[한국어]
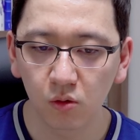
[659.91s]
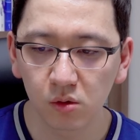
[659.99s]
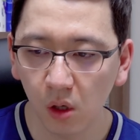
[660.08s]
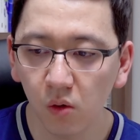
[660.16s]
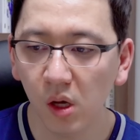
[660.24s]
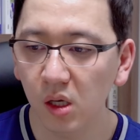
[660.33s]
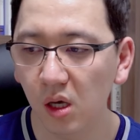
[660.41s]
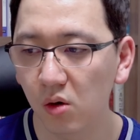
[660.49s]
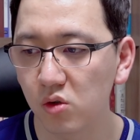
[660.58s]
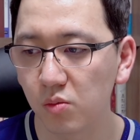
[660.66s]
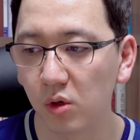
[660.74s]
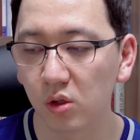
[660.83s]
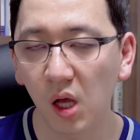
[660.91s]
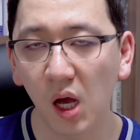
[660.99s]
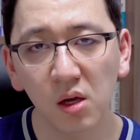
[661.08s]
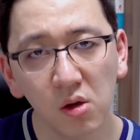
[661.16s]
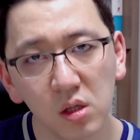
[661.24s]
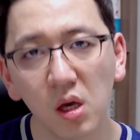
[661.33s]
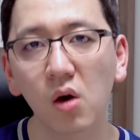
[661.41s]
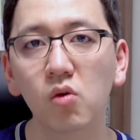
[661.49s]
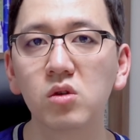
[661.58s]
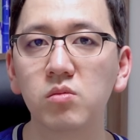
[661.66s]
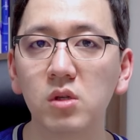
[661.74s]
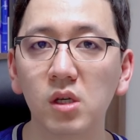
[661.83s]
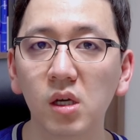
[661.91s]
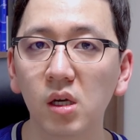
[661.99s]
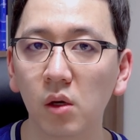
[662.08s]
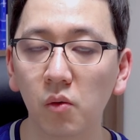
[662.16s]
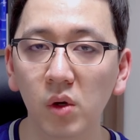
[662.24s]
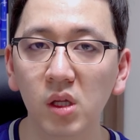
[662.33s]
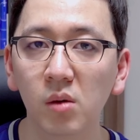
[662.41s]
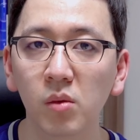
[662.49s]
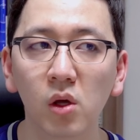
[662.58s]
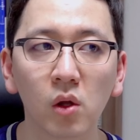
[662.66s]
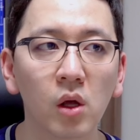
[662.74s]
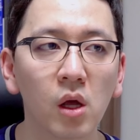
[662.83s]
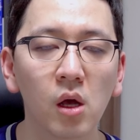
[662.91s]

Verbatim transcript: 성관계 하고 싶어. 당연히 하고 싶지. 왜냐면